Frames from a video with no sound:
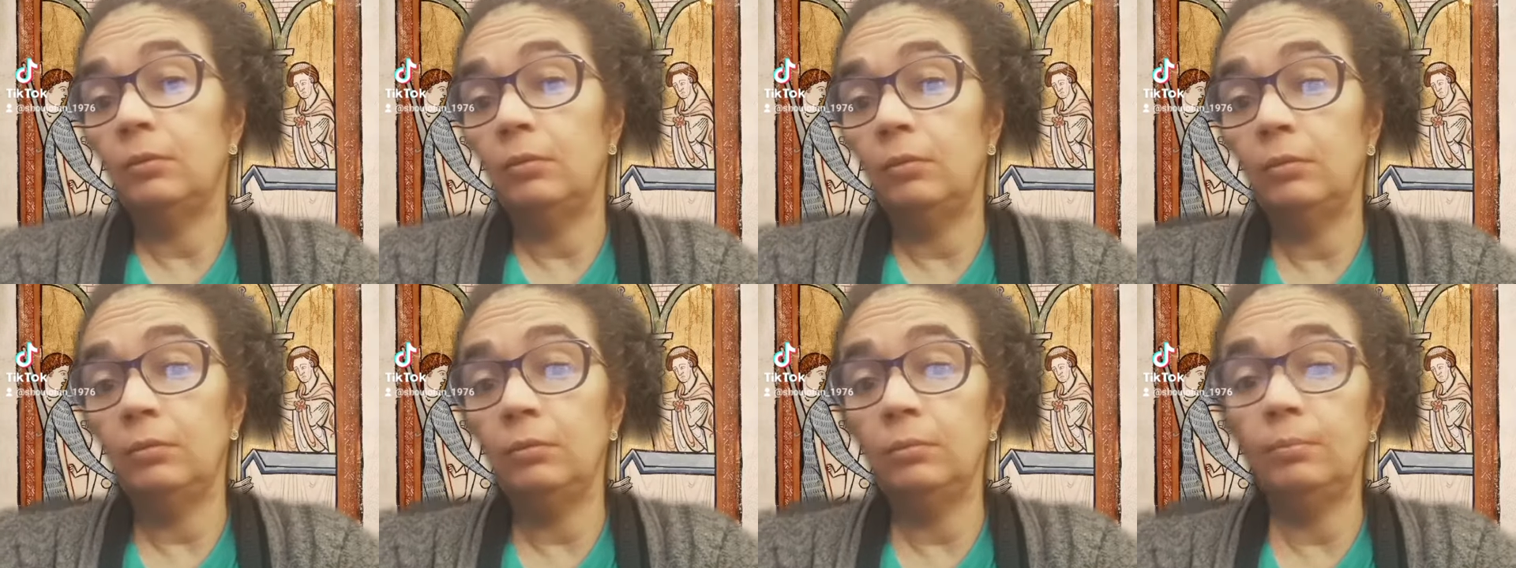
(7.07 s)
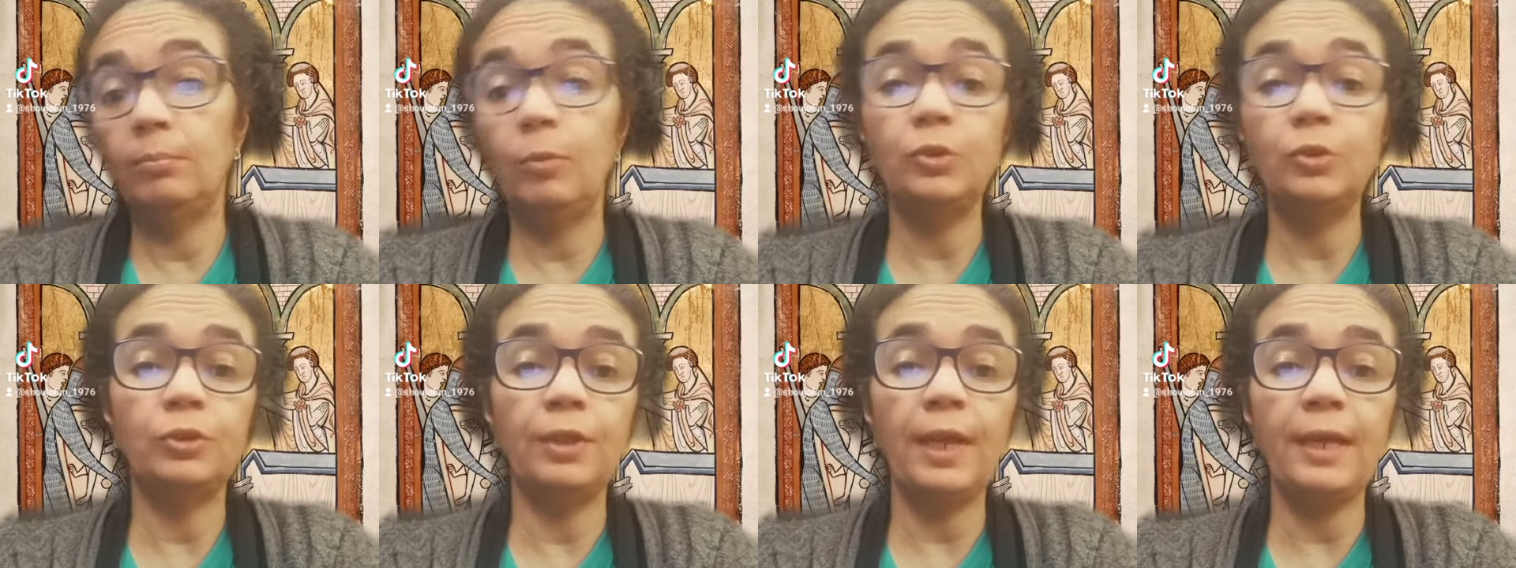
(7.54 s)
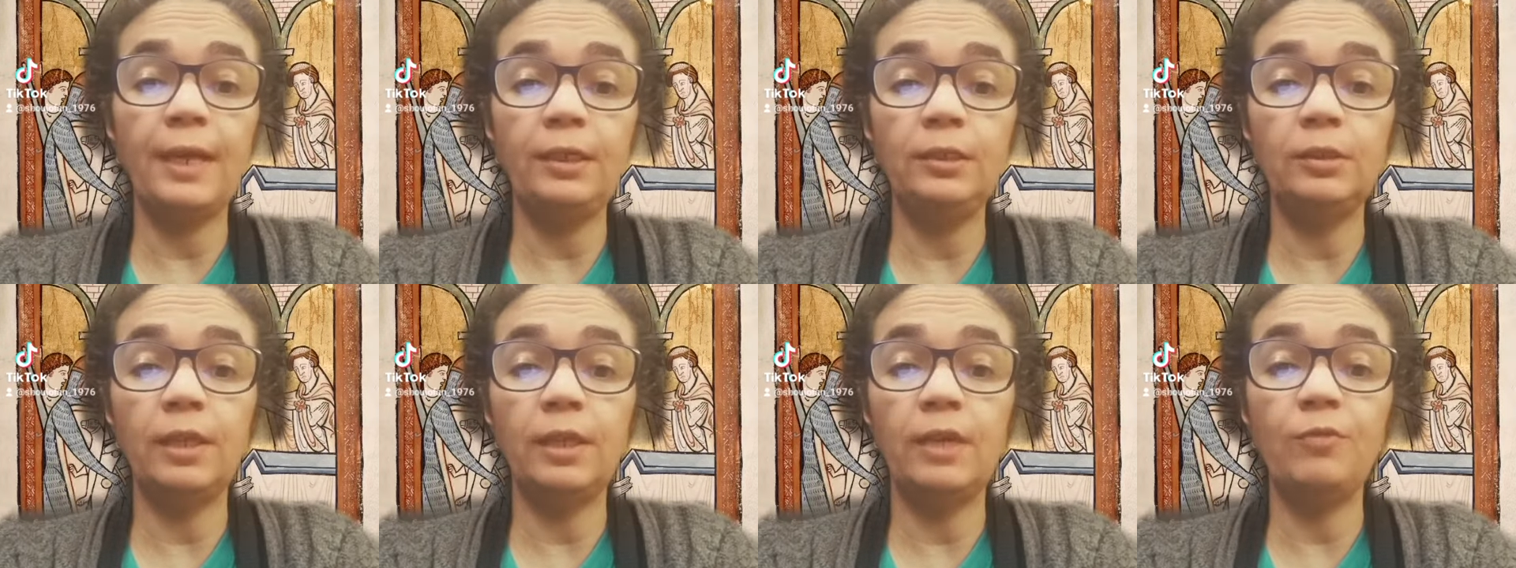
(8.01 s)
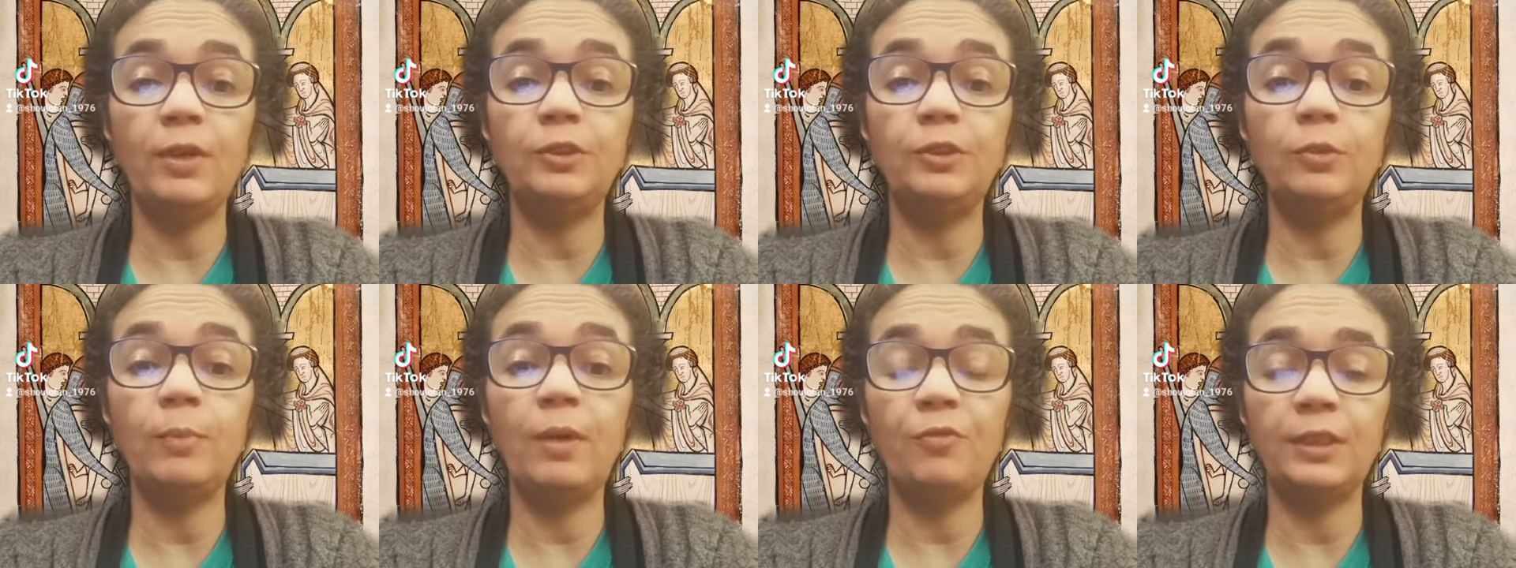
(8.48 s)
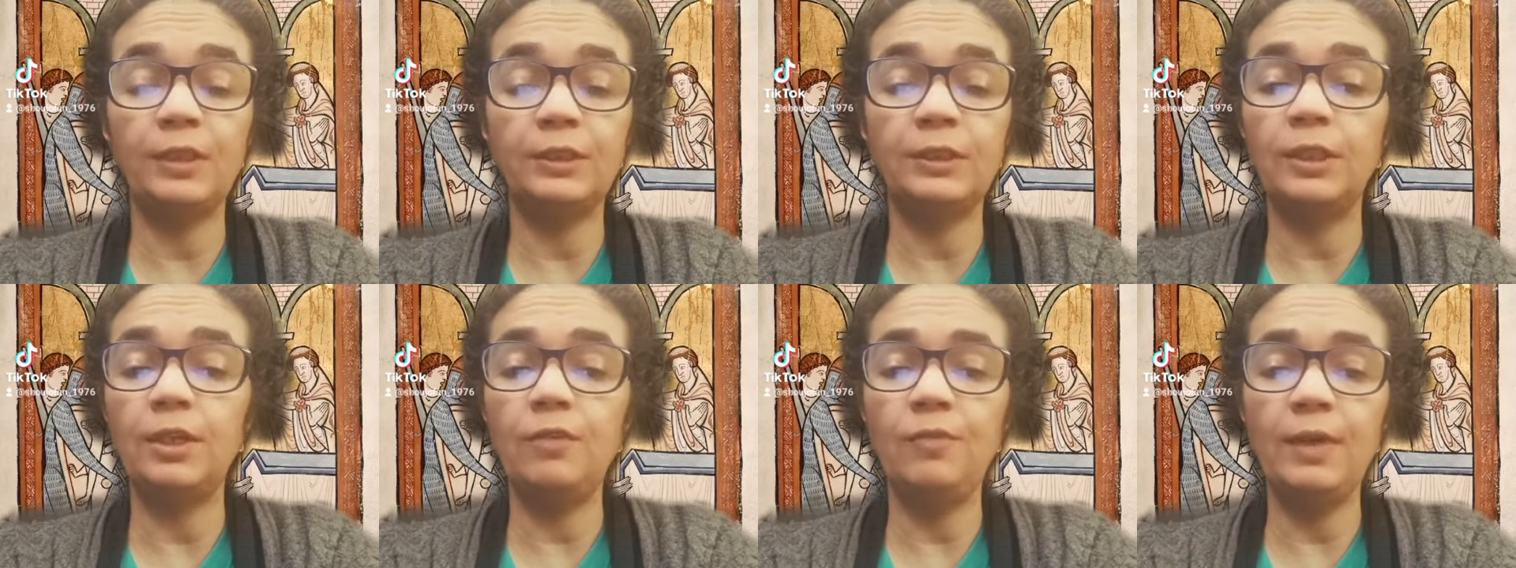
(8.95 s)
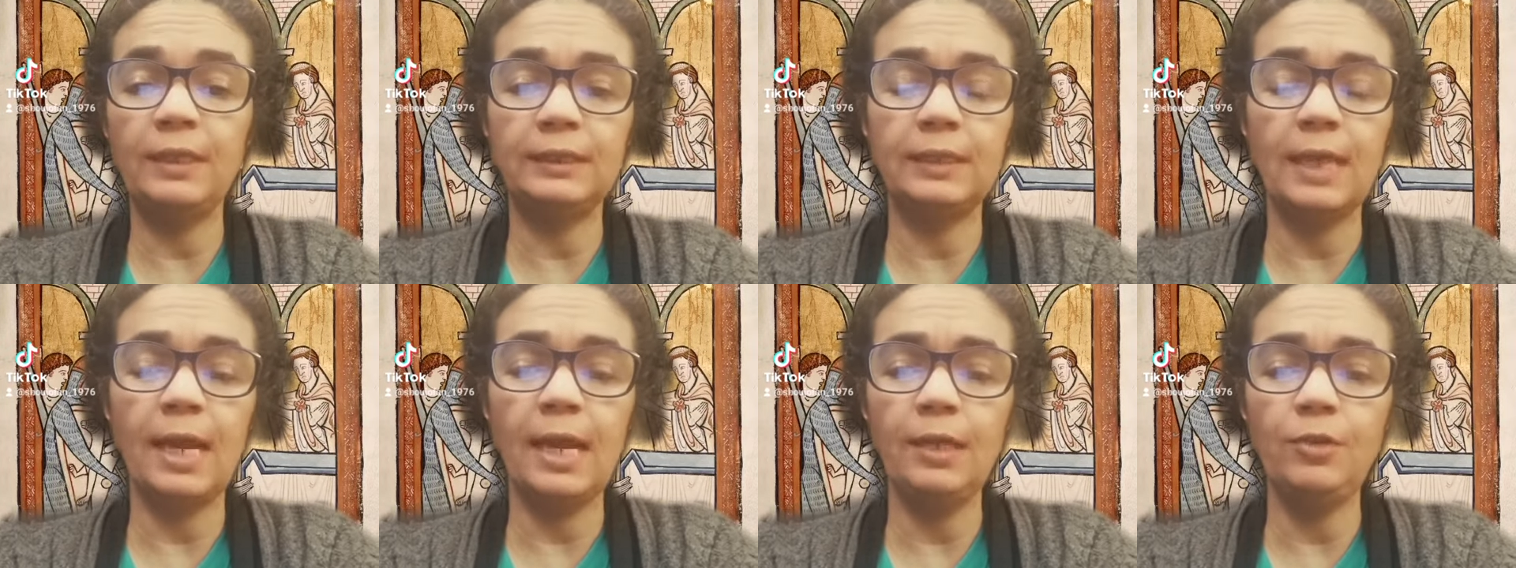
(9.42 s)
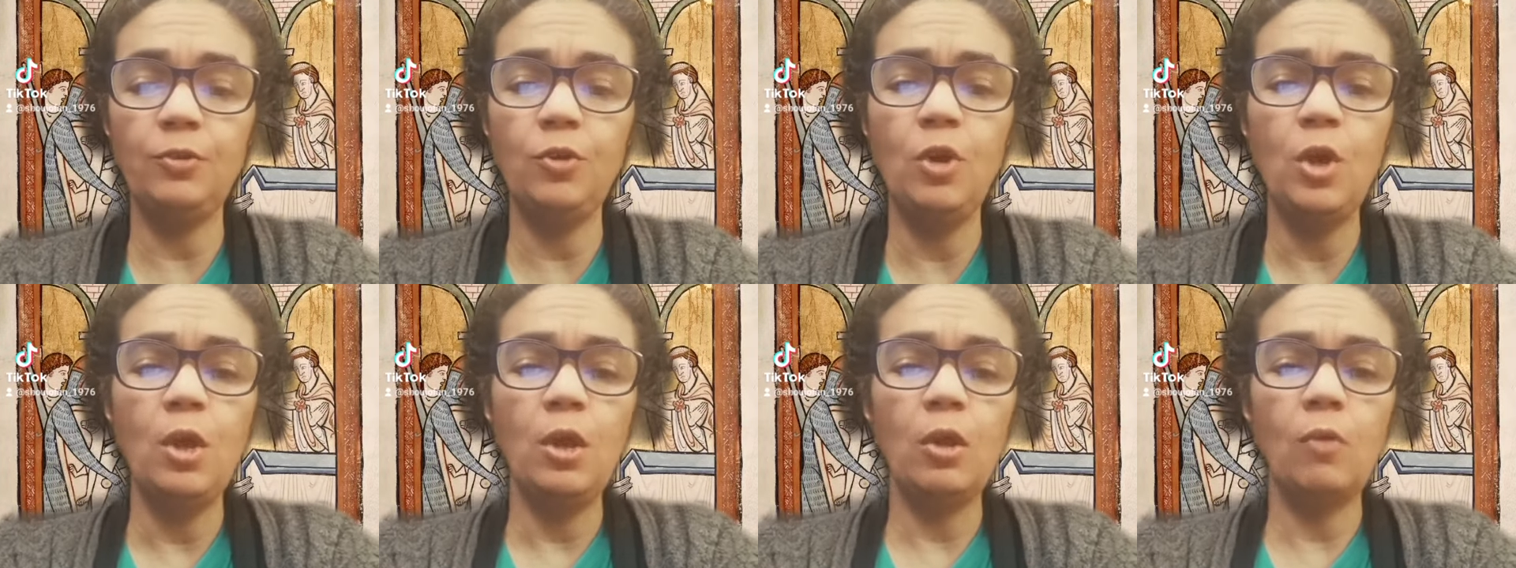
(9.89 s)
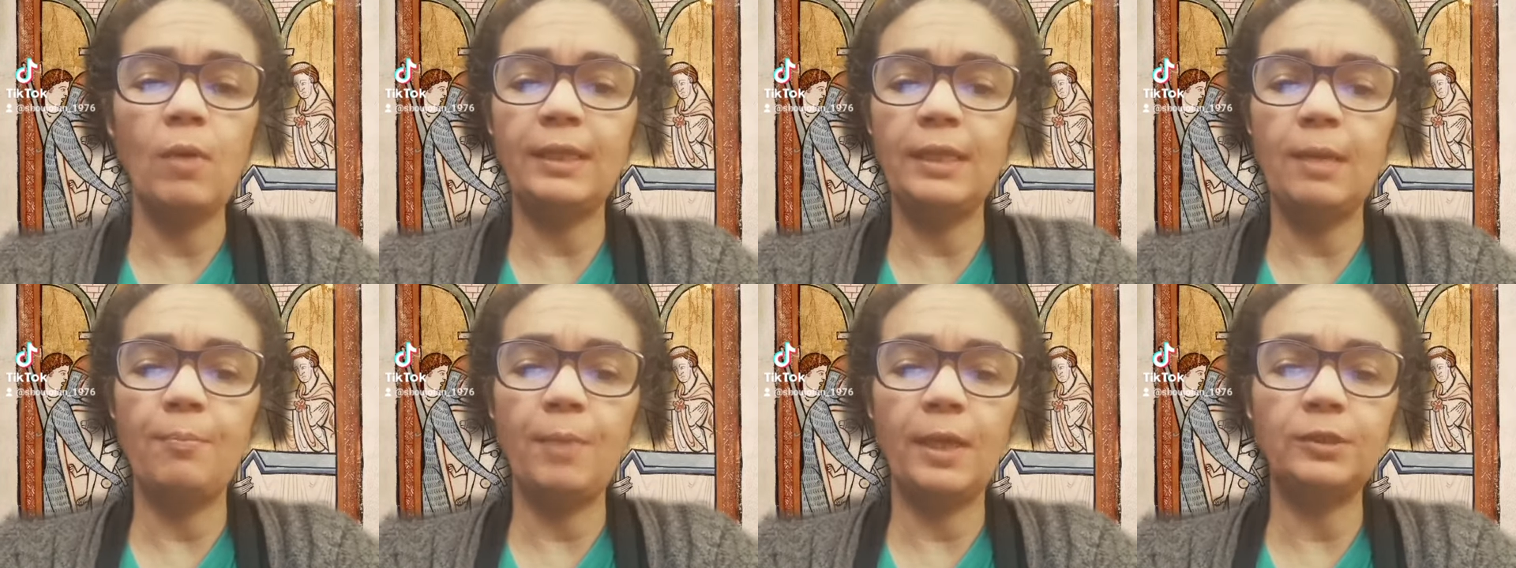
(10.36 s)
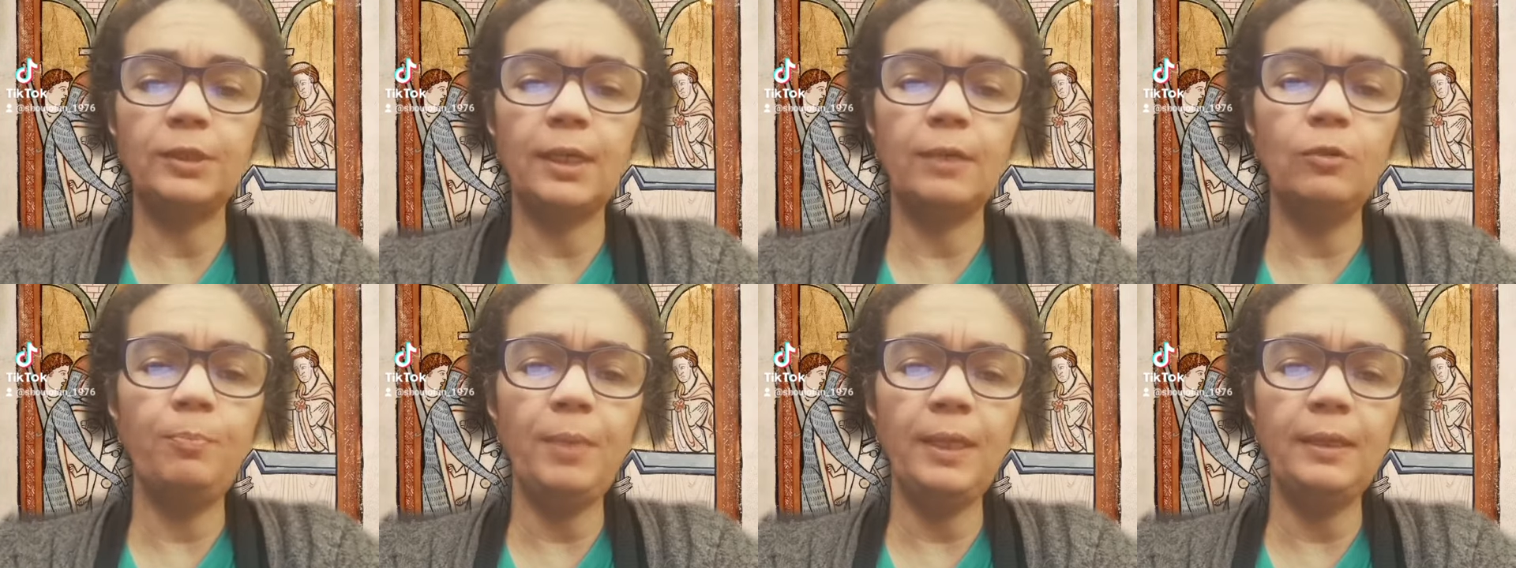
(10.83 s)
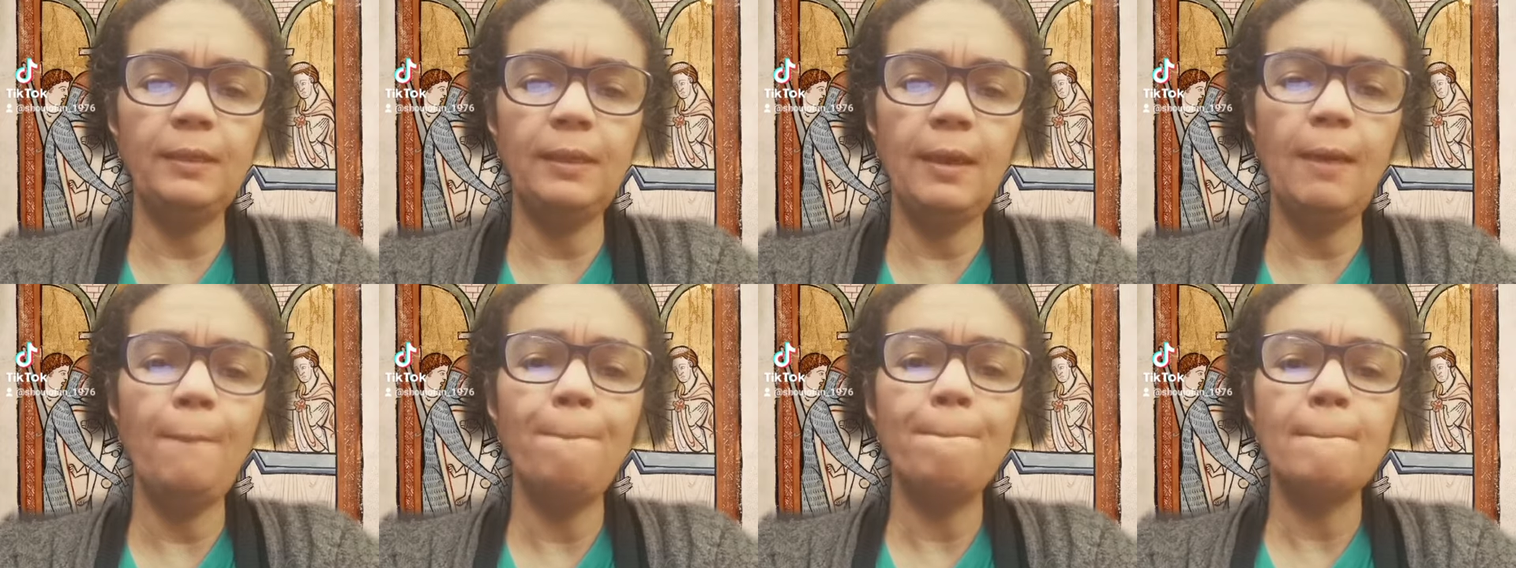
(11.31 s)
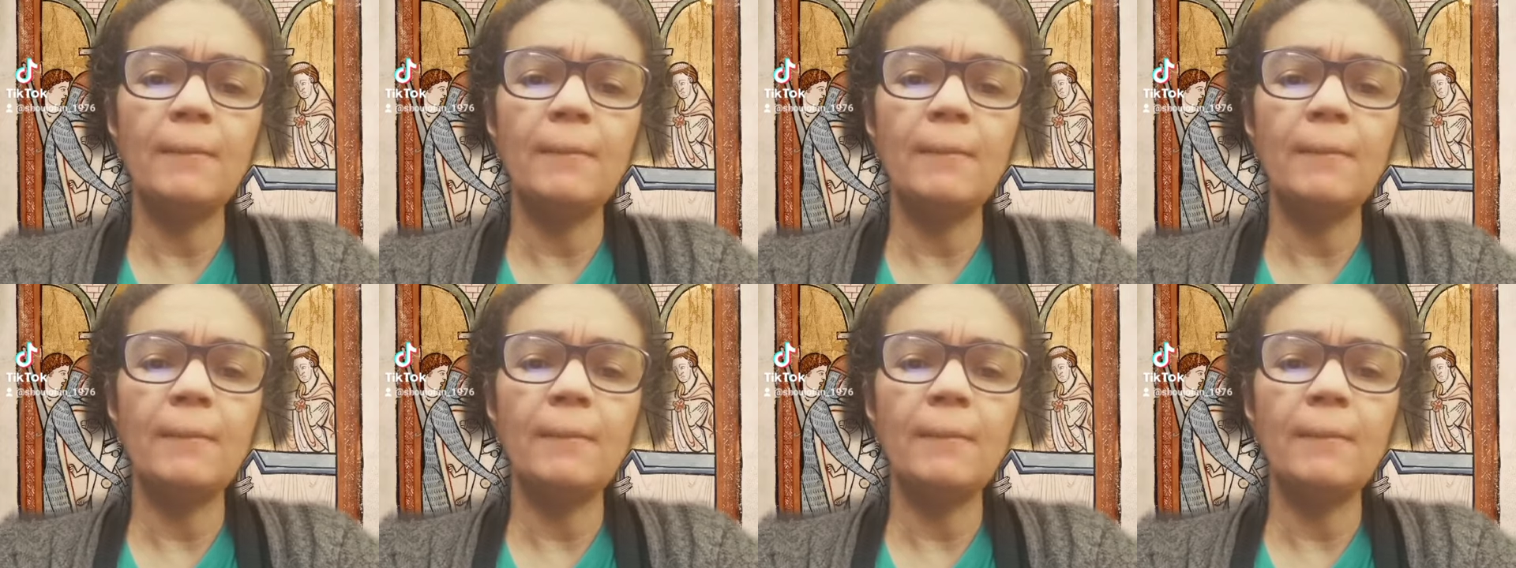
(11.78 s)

um bolsonarista invadiu uma festa de aniversário com a temática do PT